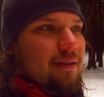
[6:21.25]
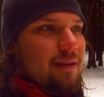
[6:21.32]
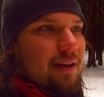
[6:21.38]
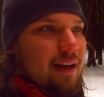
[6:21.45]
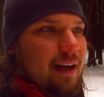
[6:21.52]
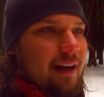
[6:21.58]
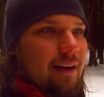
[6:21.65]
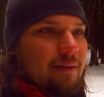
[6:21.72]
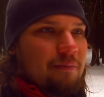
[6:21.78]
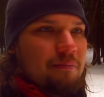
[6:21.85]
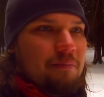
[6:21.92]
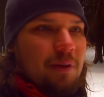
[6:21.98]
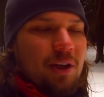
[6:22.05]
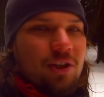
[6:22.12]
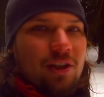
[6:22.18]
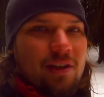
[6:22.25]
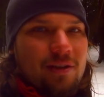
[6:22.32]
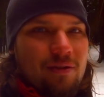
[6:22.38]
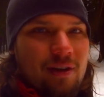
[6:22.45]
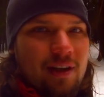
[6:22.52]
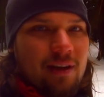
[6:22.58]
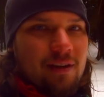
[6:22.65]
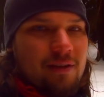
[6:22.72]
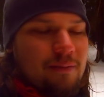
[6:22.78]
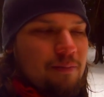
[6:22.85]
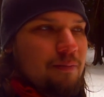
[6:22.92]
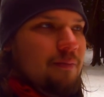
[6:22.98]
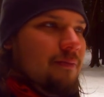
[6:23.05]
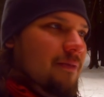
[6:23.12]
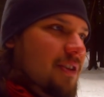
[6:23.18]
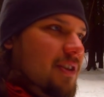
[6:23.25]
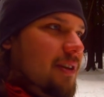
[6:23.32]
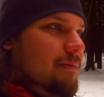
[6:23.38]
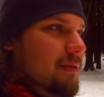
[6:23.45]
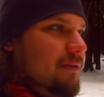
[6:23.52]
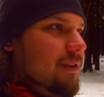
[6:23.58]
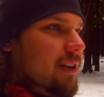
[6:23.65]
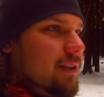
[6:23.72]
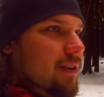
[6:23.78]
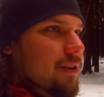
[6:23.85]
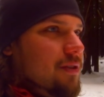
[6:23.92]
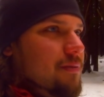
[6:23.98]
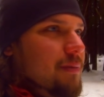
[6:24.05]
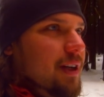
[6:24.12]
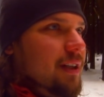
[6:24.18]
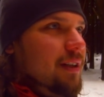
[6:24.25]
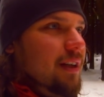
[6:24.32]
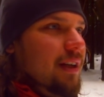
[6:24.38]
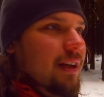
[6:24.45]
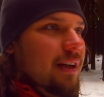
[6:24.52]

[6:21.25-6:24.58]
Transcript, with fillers: klein, mehr stationäres Winterbiwak draus machen.